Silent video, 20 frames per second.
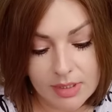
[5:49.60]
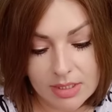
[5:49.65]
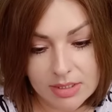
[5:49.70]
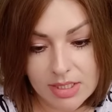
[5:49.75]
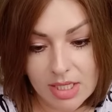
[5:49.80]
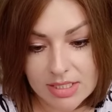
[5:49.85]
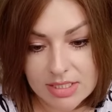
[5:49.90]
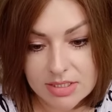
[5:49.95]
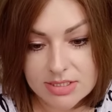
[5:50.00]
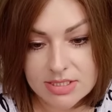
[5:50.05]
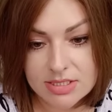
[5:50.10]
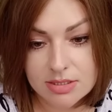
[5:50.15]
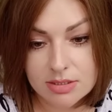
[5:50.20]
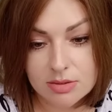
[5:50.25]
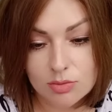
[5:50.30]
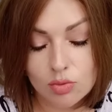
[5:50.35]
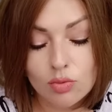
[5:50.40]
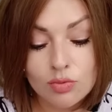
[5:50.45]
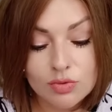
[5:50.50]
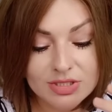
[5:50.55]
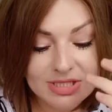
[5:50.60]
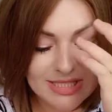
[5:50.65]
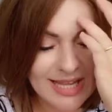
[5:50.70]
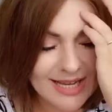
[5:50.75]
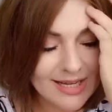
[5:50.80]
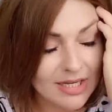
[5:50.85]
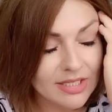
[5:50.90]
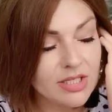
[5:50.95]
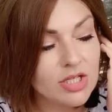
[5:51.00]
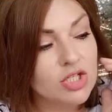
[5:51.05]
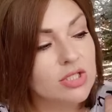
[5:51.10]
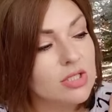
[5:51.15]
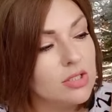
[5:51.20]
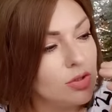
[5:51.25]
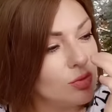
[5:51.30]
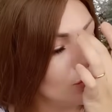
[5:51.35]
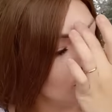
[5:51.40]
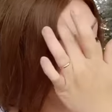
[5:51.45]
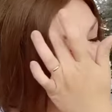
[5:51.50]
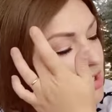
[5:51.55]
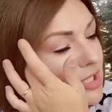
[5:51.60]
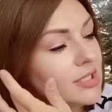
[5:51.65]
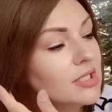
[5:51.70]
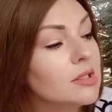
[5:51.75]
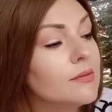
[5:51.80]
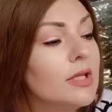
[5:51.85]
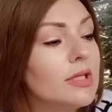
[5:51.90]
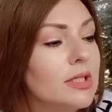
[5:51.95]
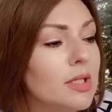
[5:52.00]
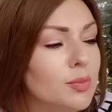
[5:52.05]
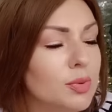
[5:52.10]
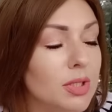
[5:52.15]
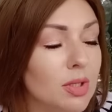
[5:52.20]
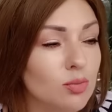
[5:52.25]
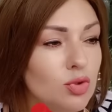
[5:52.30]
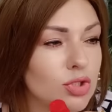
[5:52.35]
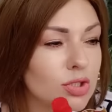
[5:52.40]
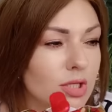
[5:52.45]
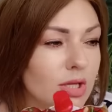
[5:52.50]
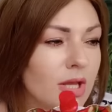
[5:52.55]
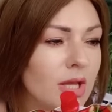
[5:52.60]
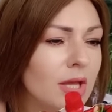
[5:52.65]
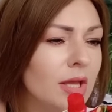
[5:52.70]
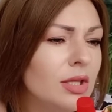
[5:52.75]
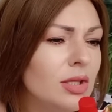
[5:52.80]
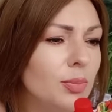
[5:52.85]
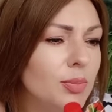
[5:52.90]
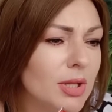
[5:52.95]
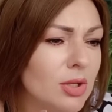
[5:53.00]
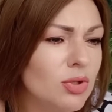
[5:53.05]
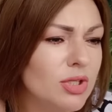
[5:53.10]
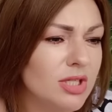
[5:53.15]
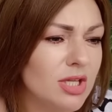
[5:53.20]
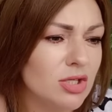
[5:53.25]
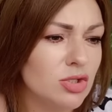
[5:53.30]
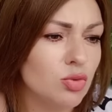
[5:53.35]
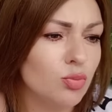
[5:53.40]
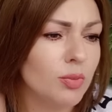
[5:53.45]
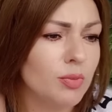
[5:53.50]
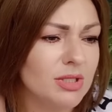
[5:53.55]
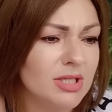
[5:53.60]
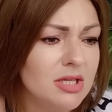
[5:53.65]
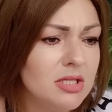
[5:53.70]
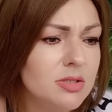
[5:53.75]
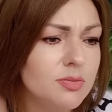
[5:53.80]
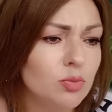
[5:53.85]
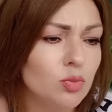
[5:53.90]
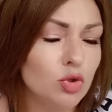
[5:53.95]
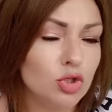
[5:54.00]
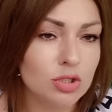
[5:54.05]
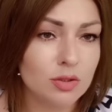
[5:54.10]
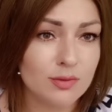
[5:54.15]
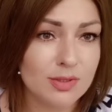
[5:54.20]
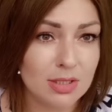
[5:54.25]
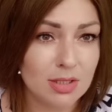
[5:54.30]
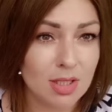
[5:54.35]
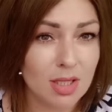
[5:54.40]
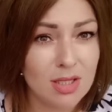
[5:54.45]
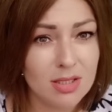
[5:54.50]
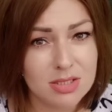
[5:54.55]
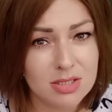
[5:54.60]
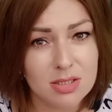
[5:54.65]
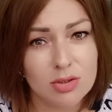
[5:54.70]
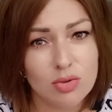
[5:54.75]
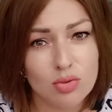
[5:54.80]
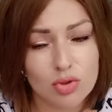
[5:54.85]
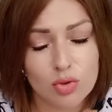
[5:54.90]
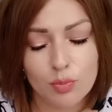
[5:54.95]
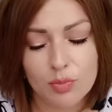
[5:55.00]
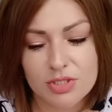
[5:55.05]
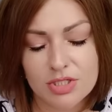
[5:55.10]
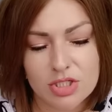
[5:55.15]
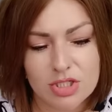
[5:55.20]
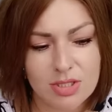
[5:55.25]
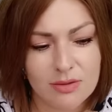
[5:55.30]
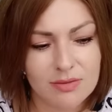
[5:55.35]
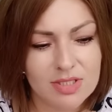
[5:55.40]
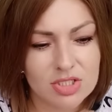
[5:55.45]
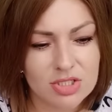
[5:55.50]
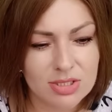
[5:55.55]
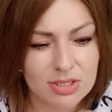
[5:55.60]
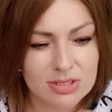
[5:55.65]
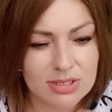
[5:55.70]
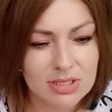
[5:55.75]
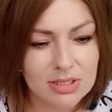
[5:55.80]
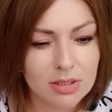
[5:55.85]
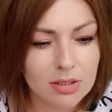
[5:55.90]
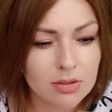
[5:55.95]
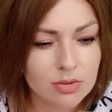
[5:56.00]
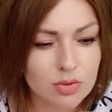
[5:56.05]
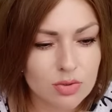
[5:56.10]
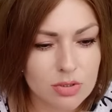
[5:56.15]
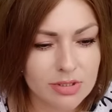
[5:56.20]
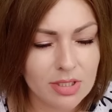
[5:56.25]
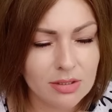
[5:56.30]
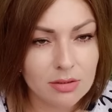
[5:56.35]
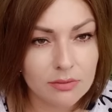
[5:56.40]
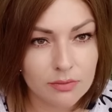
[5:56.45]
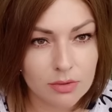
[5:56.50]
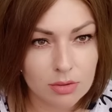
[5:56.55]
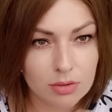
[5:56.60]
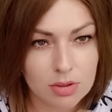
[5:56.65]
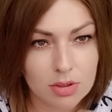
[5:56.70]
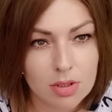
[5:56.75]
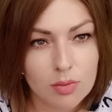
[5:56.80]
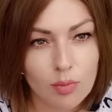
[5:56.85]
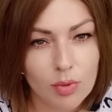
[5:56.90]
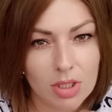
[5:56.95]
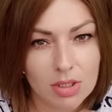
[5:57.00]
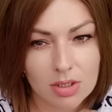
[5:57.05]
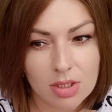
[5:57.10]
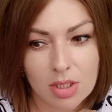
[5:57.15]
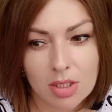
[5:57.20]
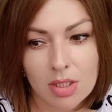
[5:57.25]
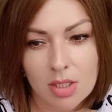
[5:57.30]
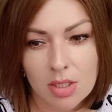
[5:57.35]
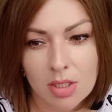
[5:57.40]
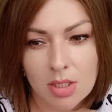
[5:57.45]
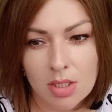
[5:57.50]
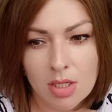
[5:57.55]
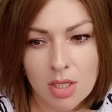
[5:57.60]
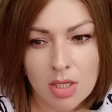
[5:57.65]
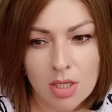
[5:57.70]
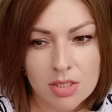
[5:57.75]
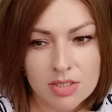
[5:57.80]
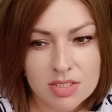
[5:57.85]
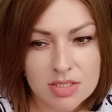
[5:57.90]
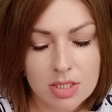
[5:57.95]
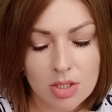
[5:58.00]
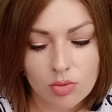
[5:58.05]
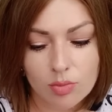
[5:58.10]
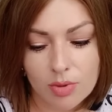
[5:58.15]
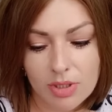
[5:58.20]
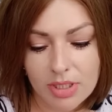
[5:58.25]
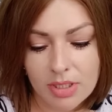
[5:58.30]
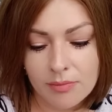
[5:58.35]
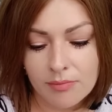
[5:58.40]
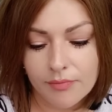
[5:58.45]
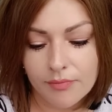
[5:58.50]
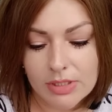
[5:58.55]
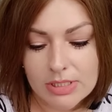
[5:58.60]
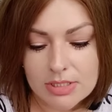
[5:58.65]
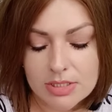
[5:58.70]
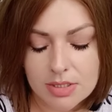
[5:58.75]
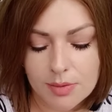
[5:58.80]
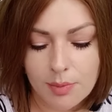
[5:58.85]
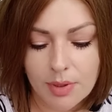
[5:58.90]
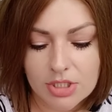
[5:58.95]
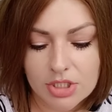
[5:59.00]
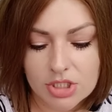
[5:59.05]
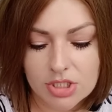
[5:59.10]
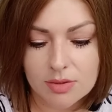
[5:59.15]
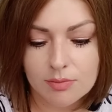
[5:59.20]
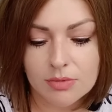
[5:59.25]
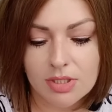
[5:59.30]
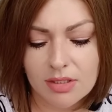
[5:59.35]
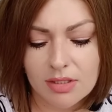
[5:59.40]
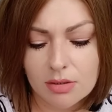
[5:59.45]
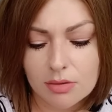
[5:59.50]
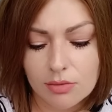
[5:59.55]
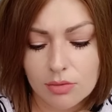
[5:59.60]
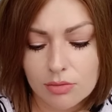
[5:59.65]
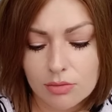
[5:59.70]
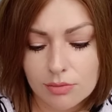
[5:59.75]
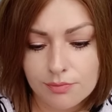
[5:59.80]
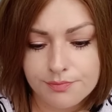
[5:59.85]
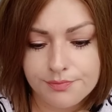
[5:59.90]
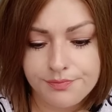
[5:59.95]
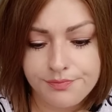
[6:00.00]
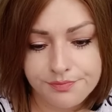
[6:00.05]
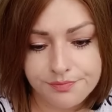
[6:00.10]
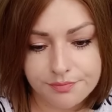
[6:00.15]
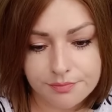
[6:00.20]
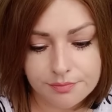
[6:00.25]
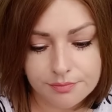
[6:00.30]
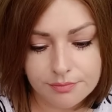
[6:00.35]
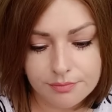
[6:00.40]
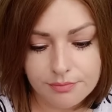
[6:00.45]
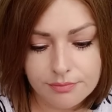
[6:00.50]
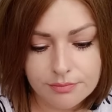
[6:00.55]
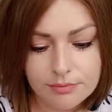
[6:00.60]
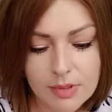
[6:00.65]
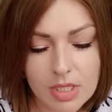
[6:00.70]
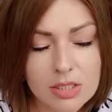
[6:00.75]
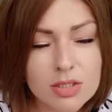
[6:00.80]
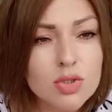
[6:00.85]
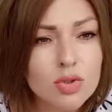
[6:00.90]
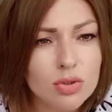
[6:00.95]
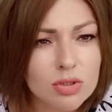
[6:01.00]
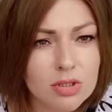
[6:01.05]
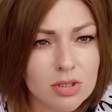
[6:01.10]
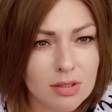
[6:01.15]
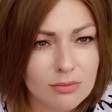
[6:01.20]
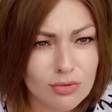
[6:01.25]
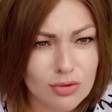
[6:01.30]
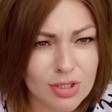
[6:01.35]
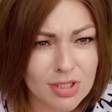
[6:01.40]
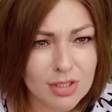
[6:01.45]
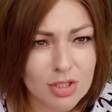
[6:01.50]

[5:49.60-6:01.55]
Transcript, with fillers: Так, ну, цена, конечно, не очень адекватная, потому что неплохой кетчуп и майонез можно взять на акциях тоже подешевле, даже со скидкой консультанта выходит, наверное, порядка 100 рублей с небольшим, да, но стоит того. Я